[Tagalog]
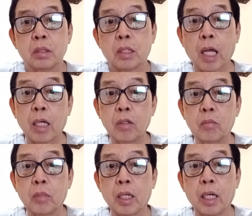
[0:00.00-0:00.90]
Tanga
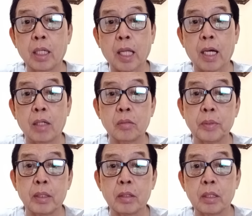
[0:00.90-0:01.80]
yung mga tao
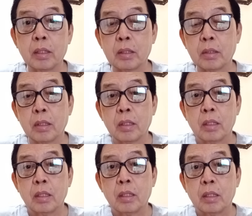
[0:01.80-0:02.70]
pero eh.
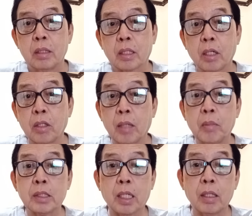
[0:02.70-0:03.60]
Kayo na
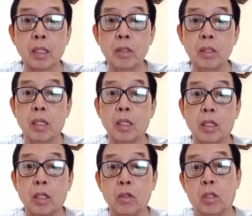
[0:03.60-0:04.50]
magsa kayo na
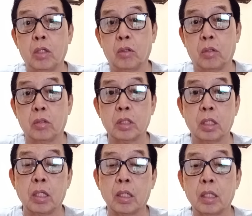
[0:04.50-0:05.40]
kayo kayo
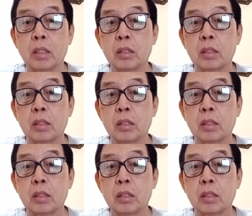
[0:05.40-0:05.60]
sige nga.